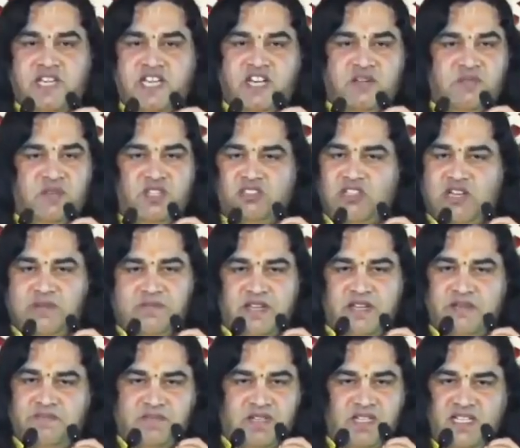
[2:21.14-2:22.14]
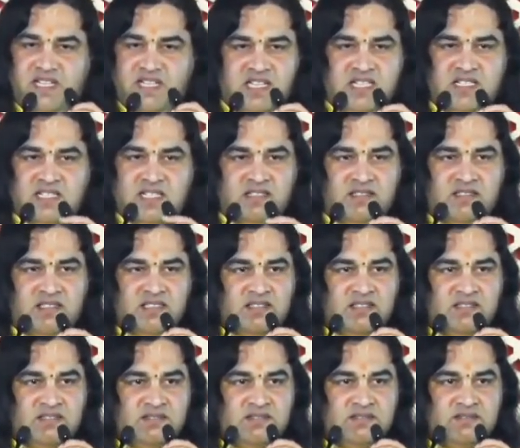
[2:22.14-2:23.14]
घर में तो आप हैप्पी नहीं रह सकते
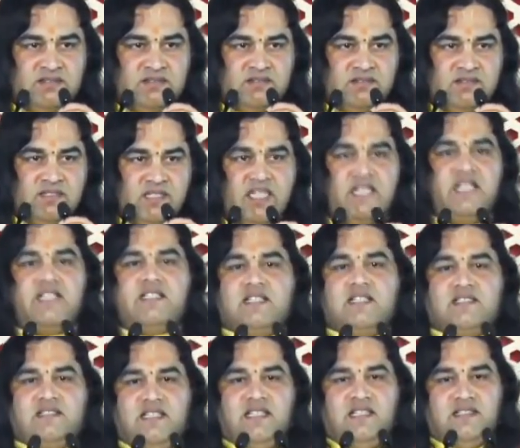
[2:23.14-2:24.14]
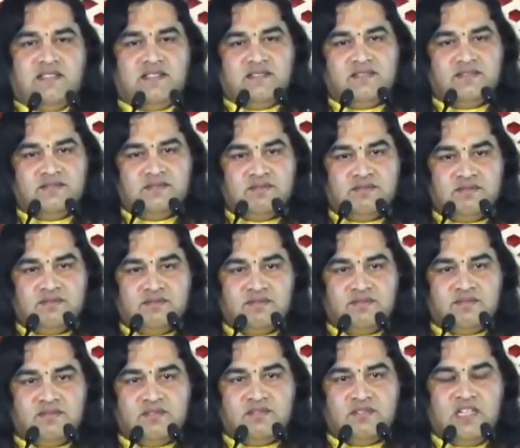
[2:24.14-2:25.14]
रह सकते हैं
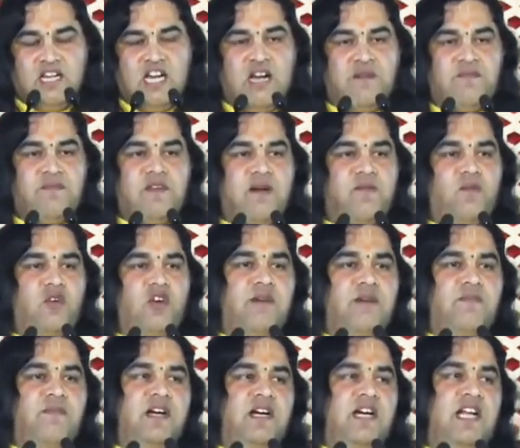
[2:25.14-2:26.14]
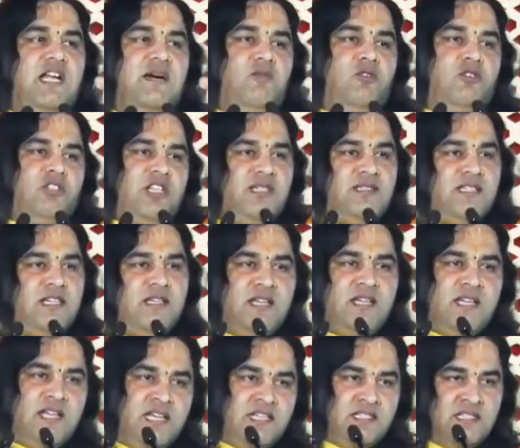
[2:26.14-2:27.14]
आपका बुढ़ापा खराब हो जाता है
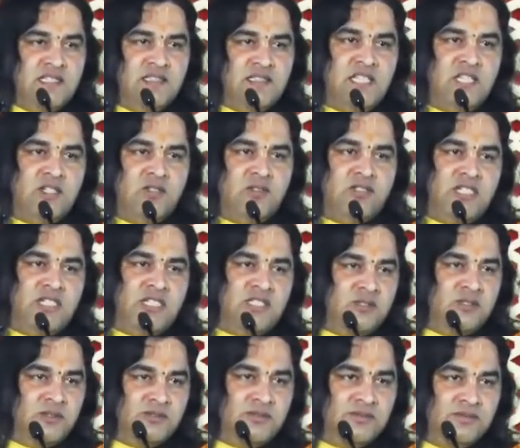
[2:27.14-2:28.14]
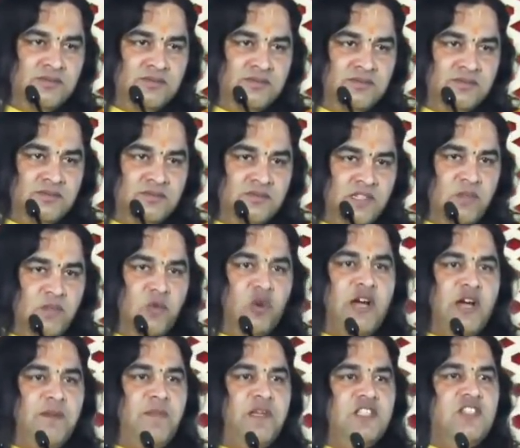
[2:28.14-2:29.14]
नालायक संतान हो जाए तो
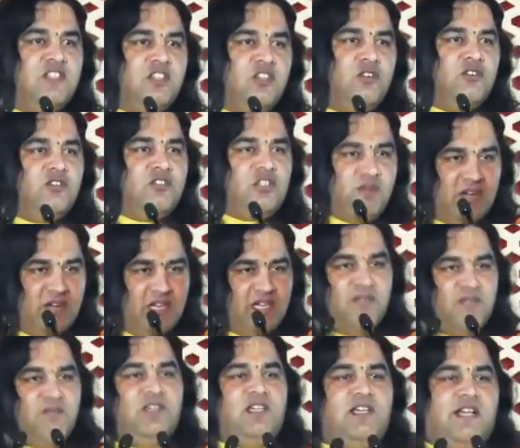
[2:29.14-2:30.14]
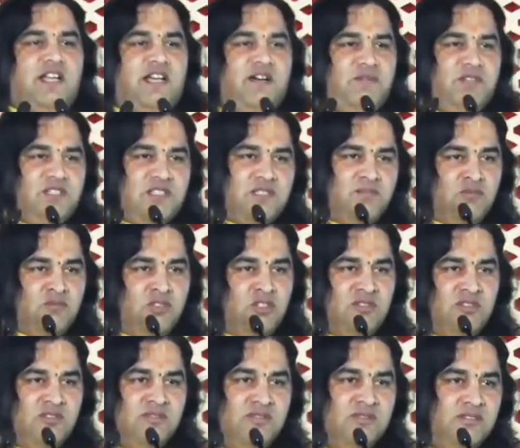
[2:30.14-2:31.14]
बुढ़ापा क्यों जवानी भी खराबी समझो
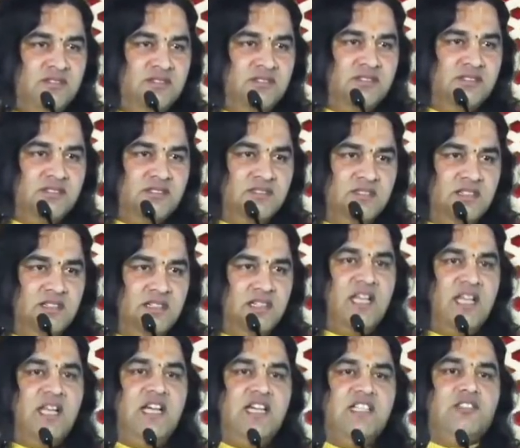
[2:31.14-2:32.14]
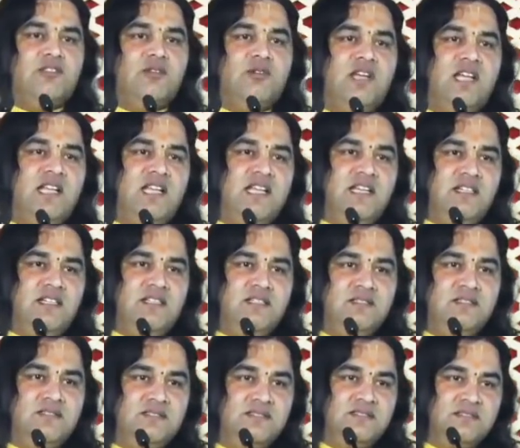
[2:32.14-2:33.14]
नालायक तो नालायक
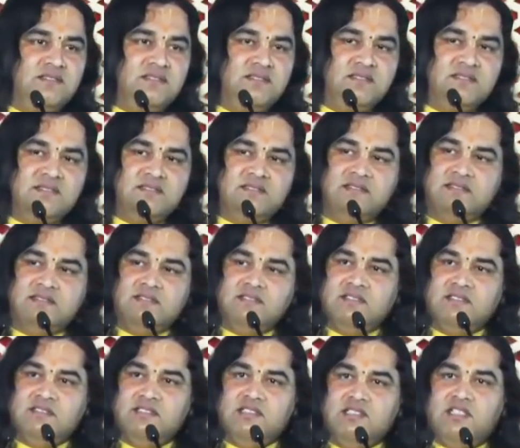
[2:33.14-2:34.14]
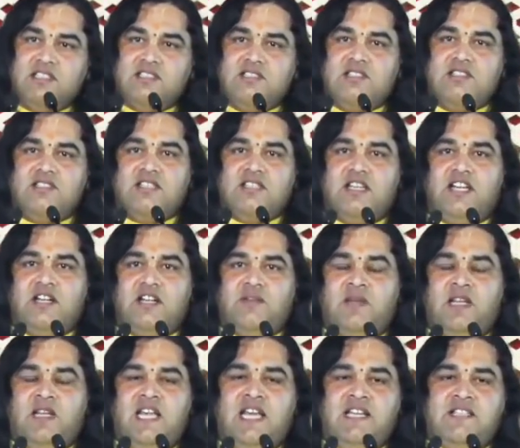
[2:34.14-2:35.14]
किस किस के घर
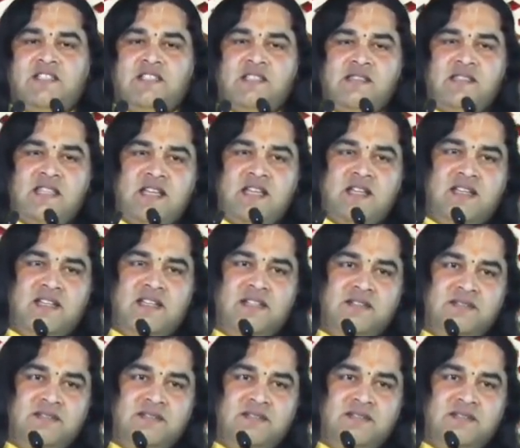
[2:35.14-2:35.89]
में लायक संतान है